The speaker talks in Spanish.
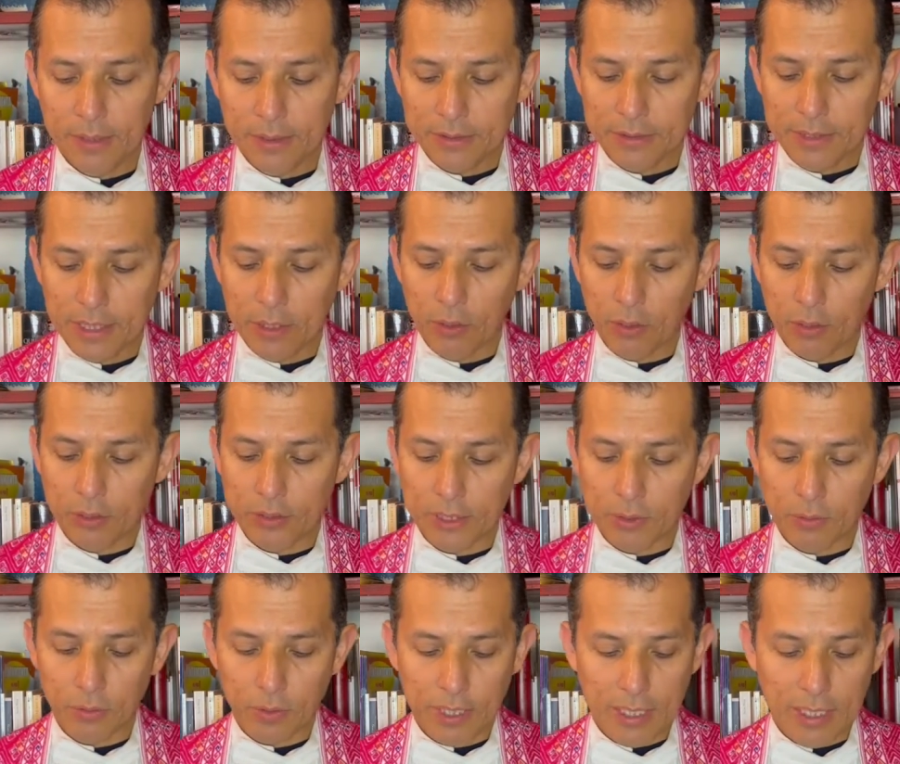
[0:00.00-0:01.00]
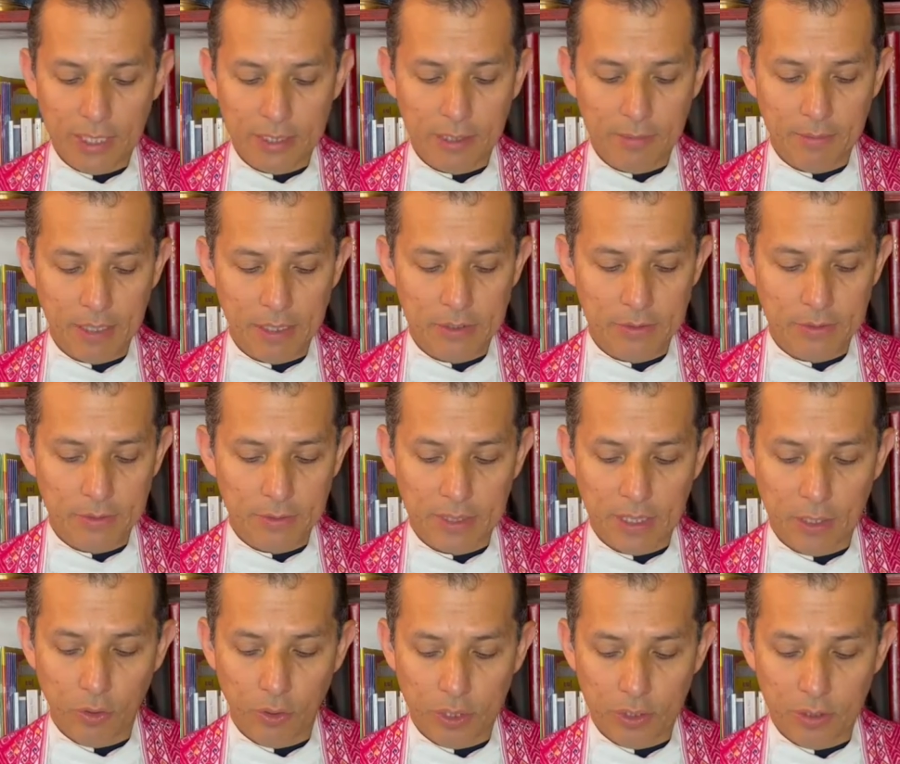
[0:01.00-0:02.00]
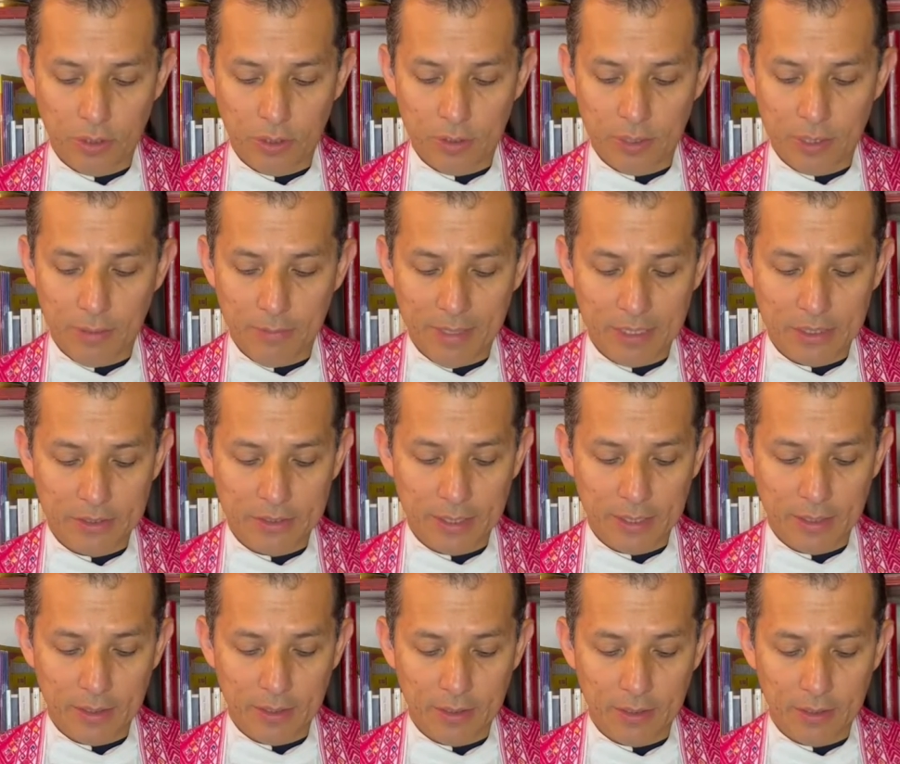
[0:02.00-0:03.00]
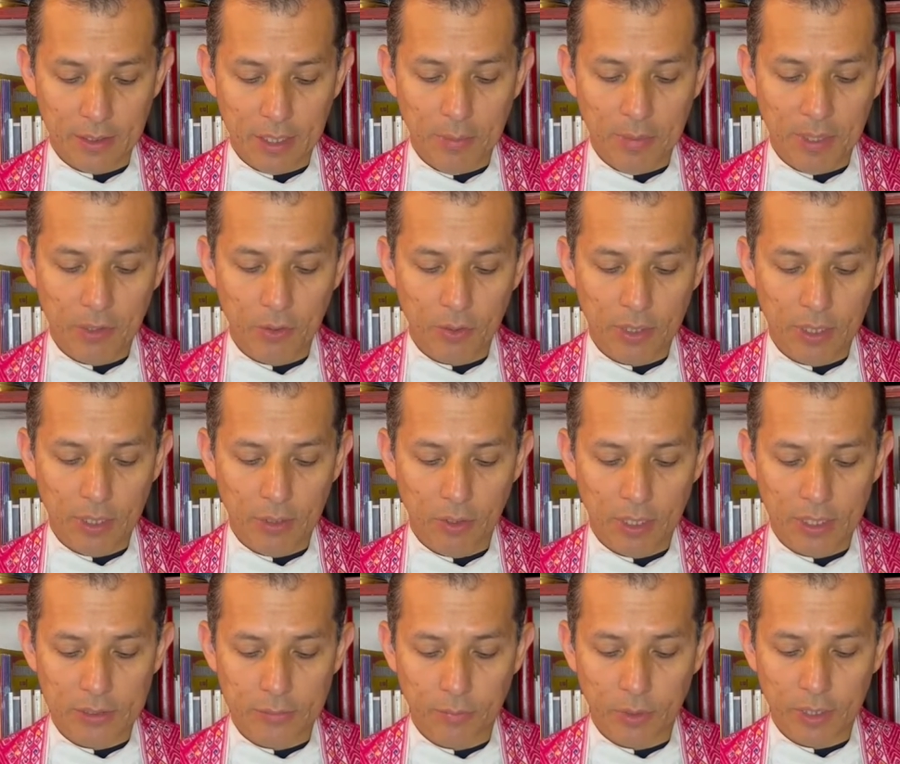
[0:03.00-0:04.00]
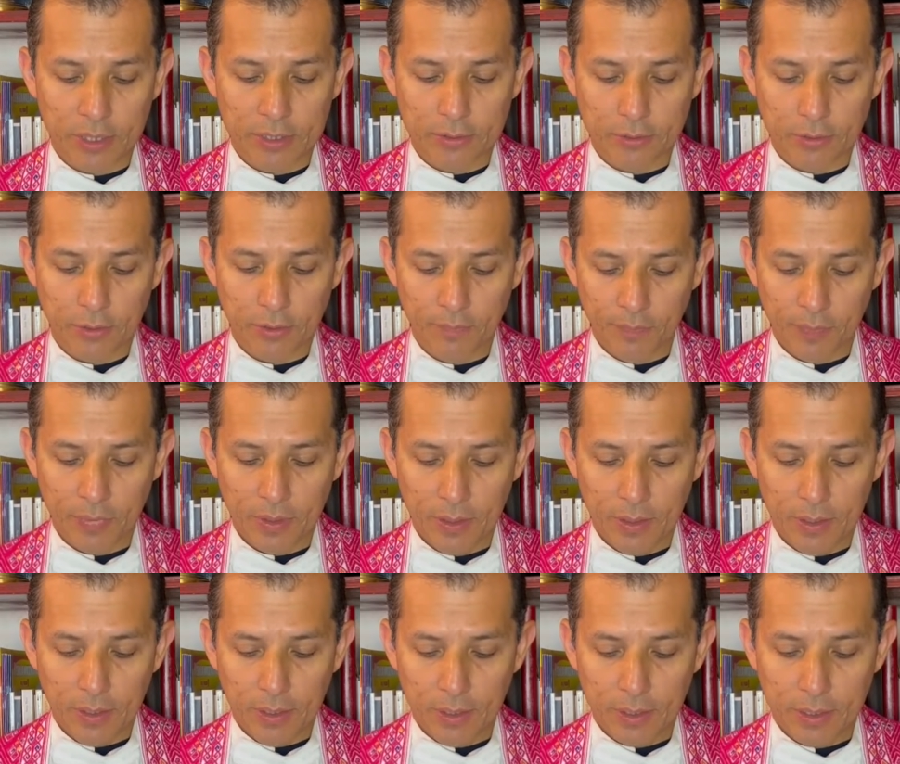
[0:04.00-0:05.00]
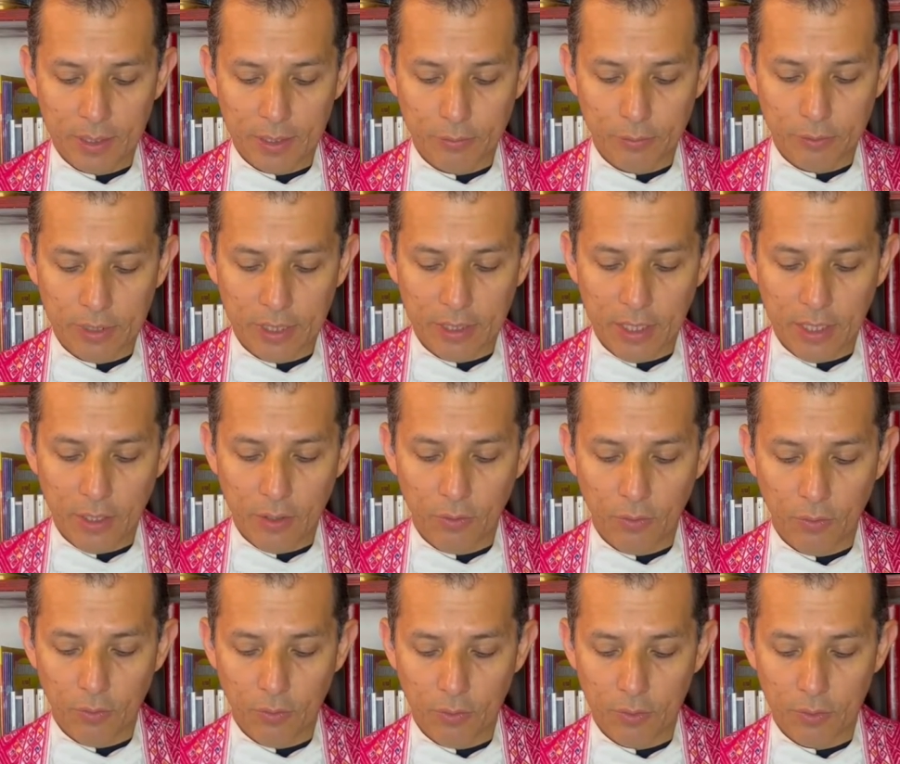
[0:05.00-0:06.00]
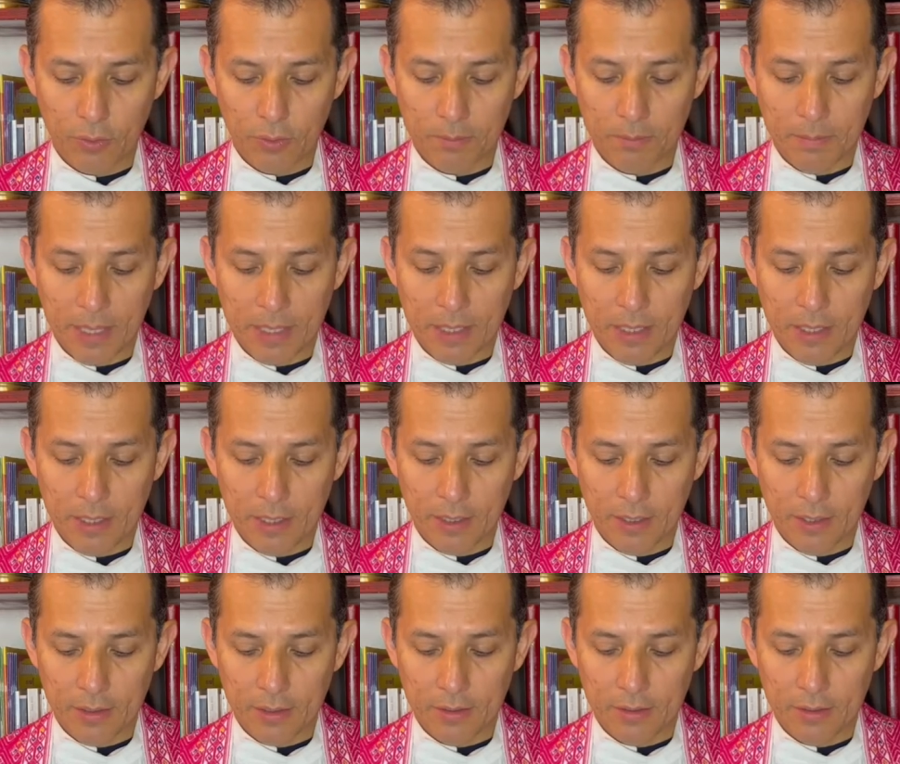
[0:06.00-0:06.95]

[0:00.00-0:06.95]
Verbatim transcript: Señor, si tú te, la llevas, te lo llevaste, dime dónde lo has puesto. Jesús le dijo, María.